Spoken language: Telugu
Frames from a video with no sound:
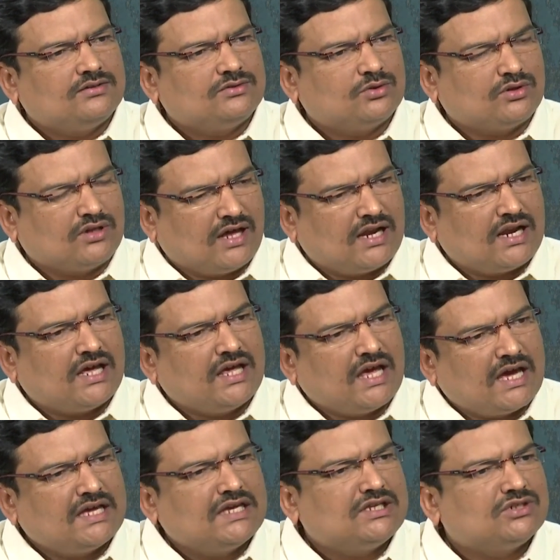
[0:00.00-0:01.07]
సో నానా
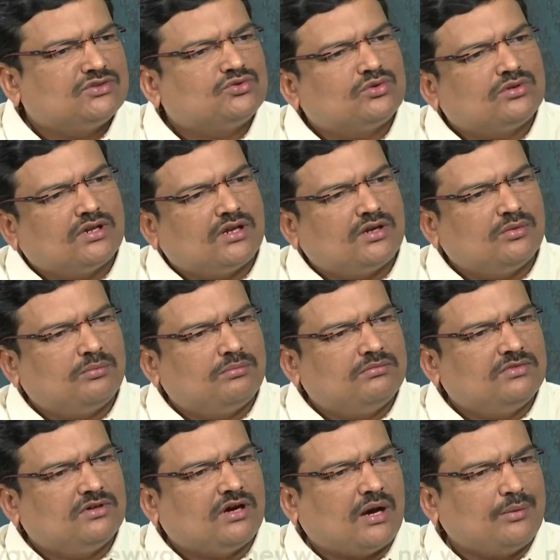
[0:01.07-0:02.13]
యాగి చేస్తున్నారు
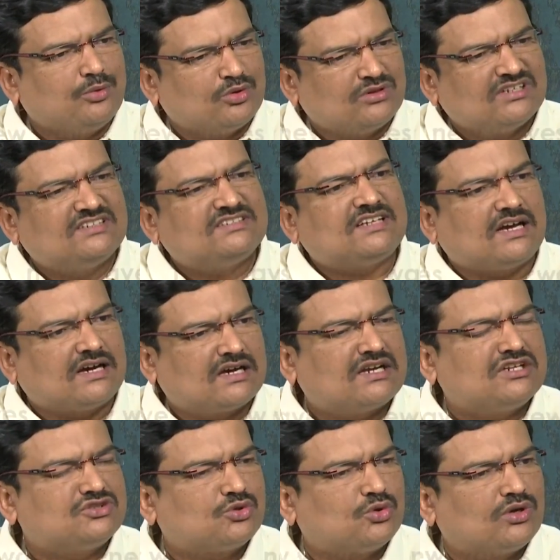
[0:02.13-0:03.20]
అభివృద్ధికి
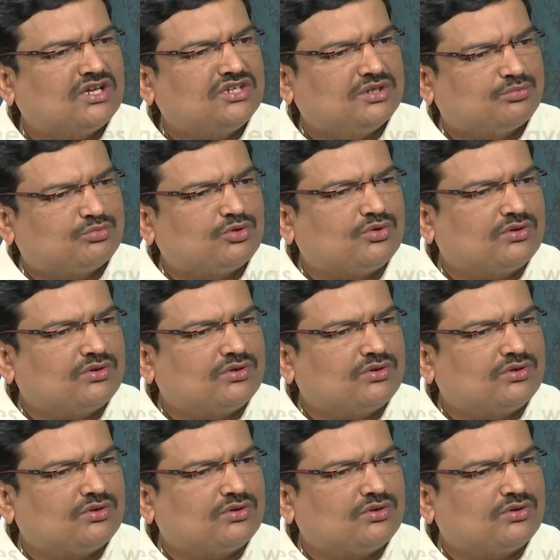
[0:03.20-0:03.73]
సహకరించకుండా అని చెప్తూ